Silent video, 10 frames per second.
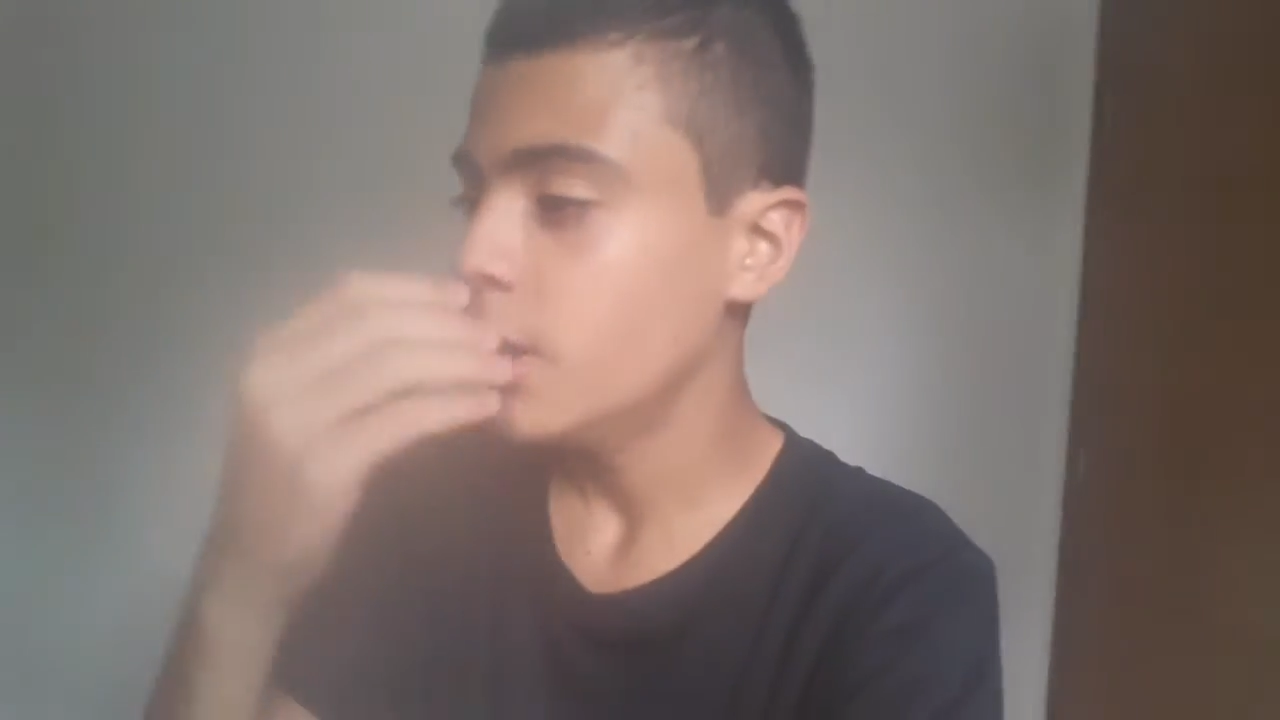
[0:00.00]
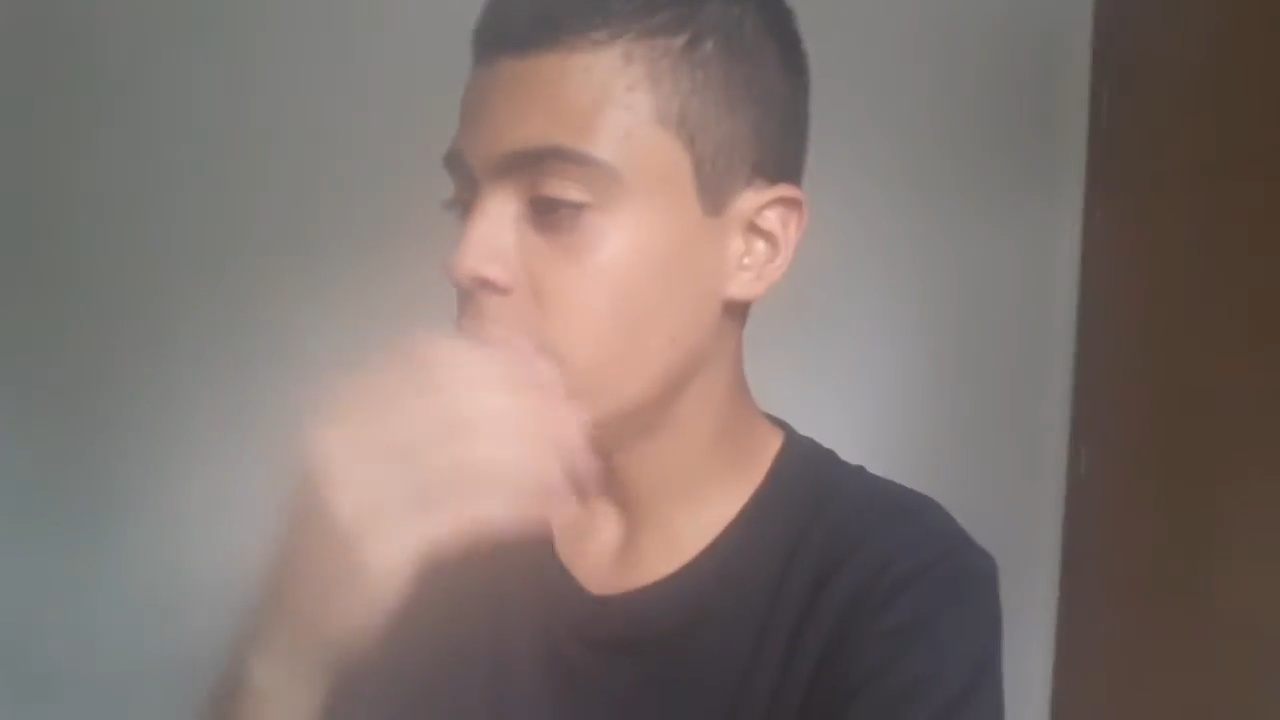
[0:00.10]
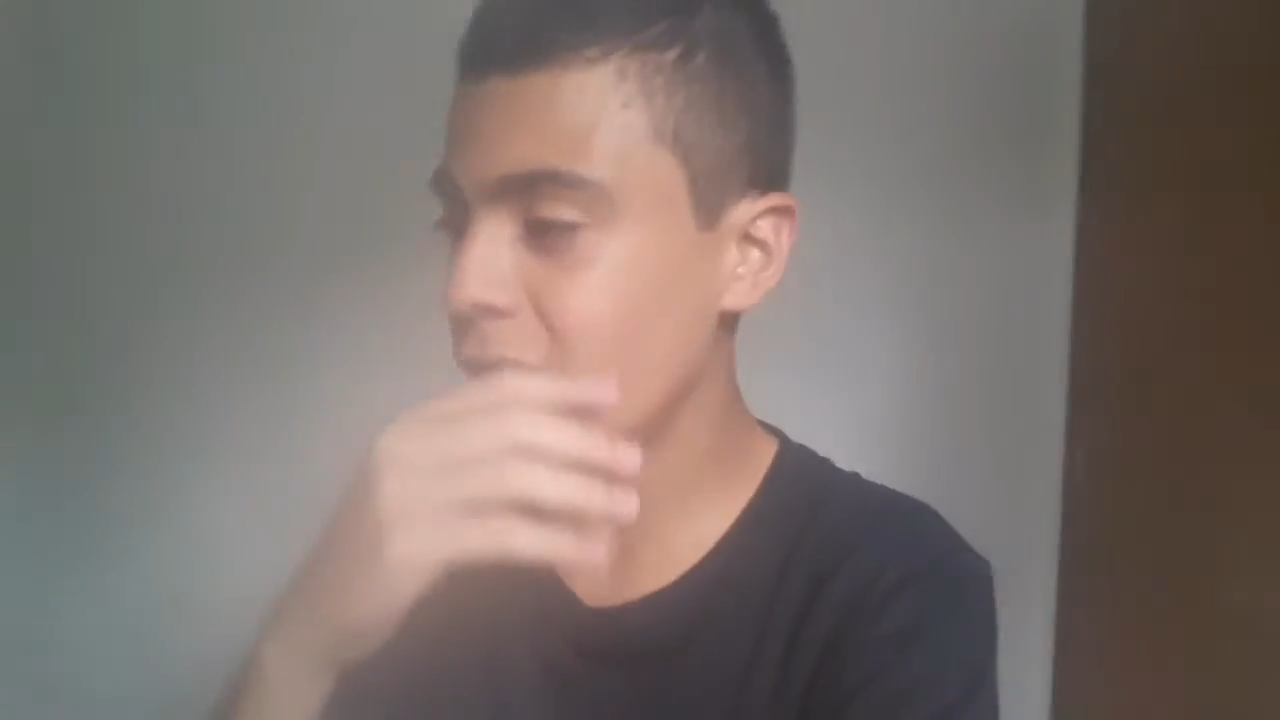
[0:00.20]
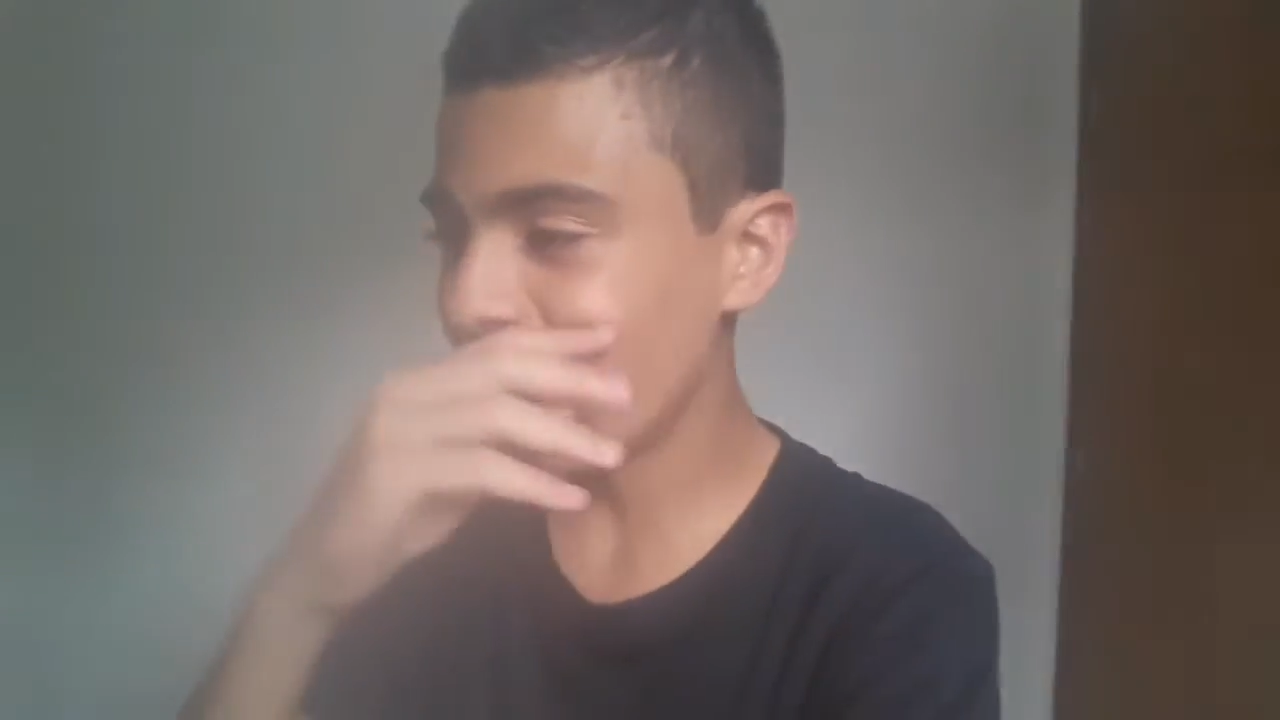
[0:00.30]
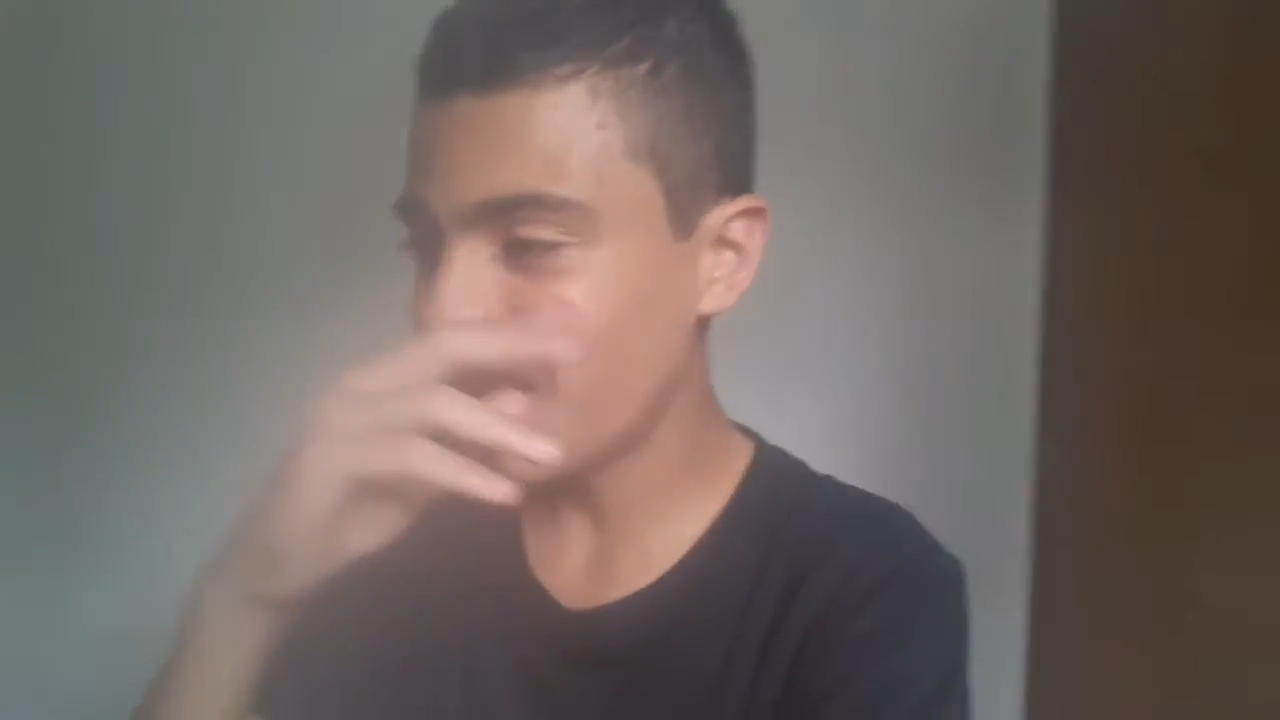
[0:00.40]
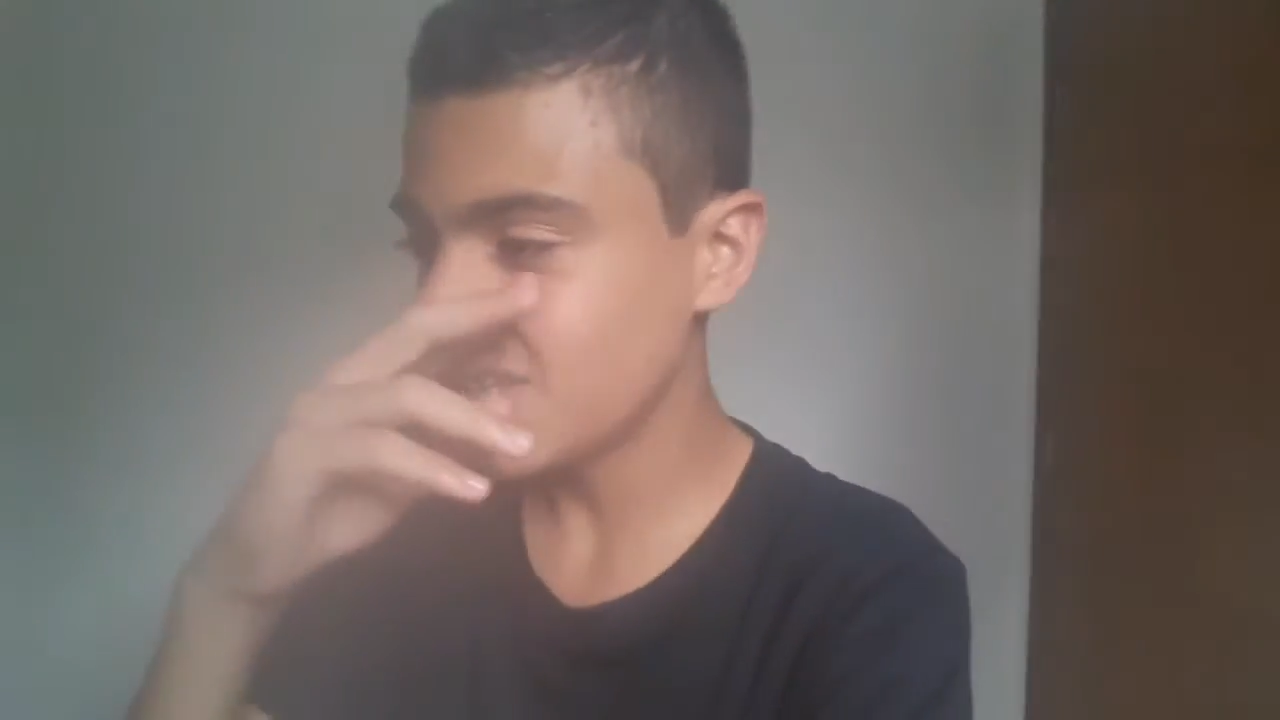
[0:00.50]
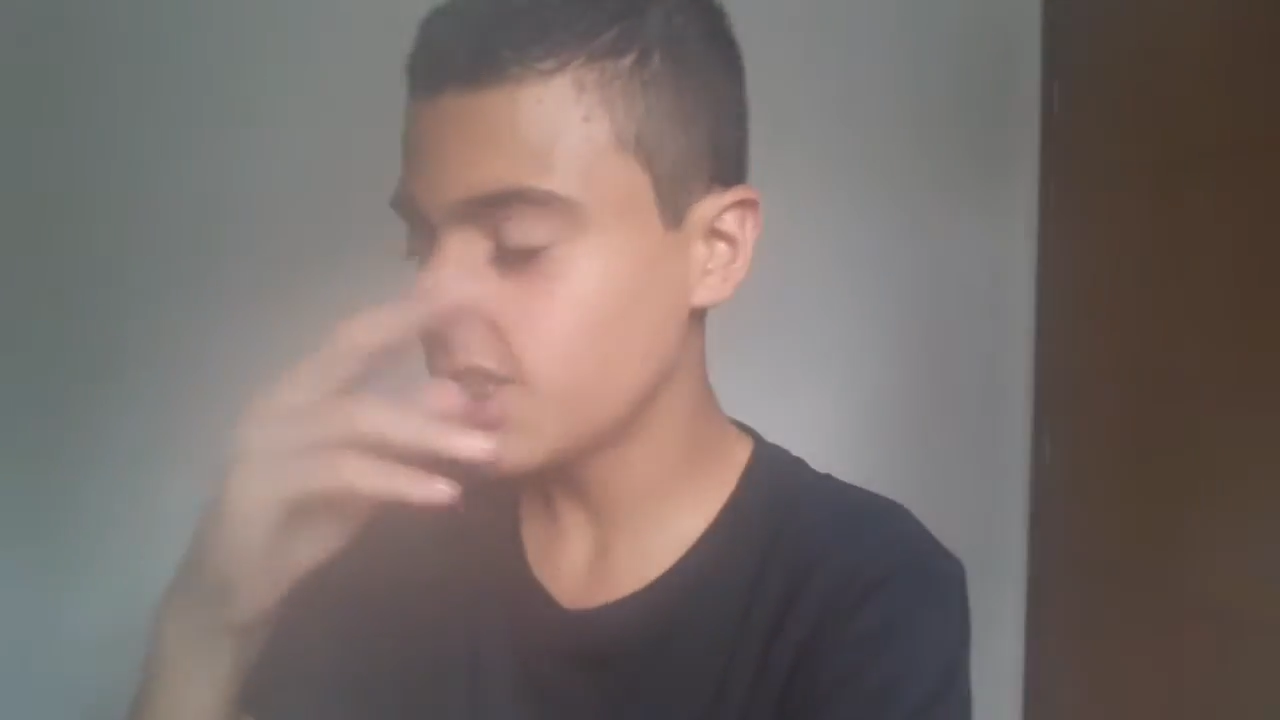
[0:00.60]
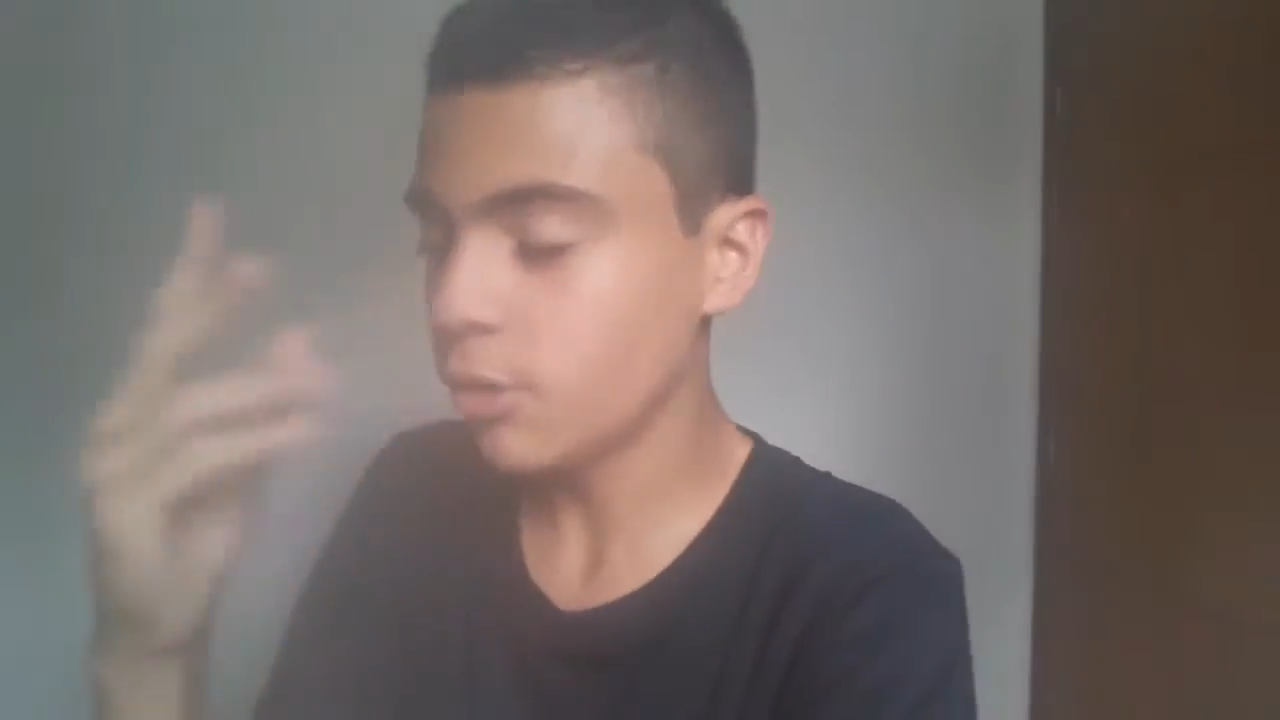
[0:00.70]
é, eu acho